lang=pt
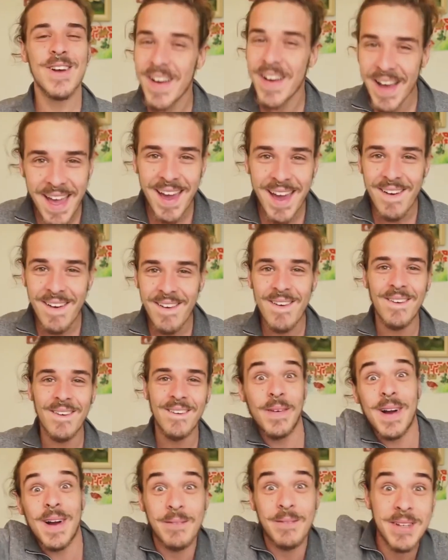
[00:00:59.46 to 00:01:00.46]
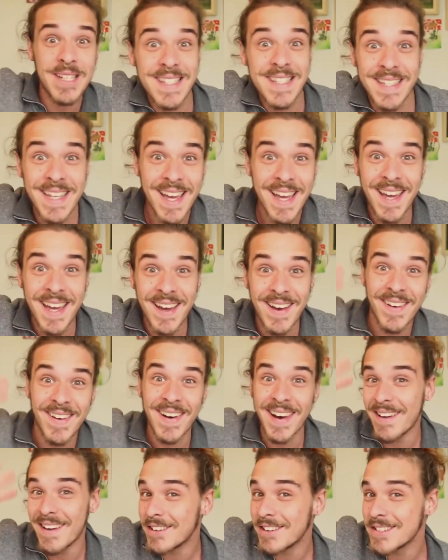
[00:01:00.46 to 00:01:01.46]
Sou eu, o
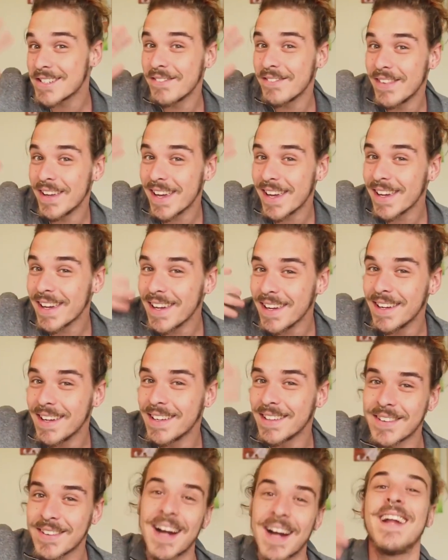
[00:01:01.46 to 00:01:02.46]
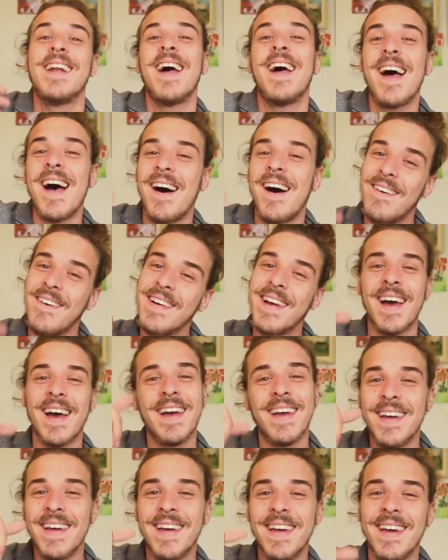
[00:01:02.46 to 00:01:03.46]
Gabizinho, lembra de mim, do canal, e
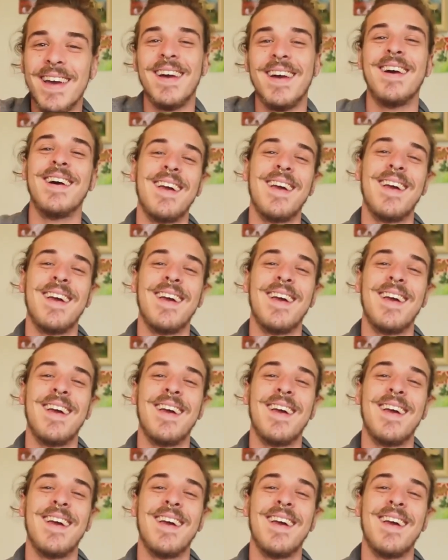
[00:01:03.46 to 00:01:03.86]
aí?